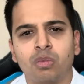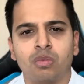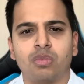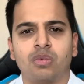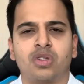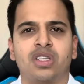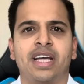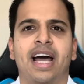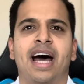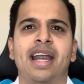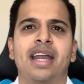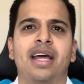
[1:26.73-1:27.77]
se
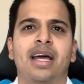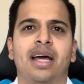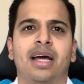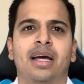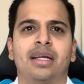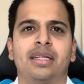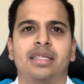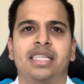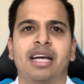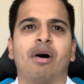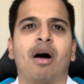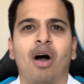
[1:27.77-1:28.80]
han eh,
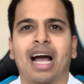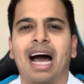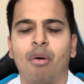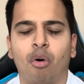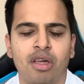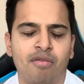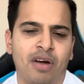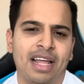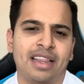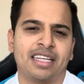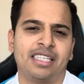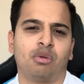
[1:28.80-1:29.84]
llevado a cabo
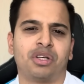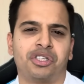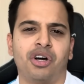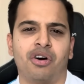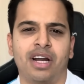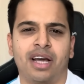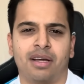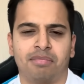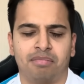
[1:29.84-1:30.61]
diferentes situaciones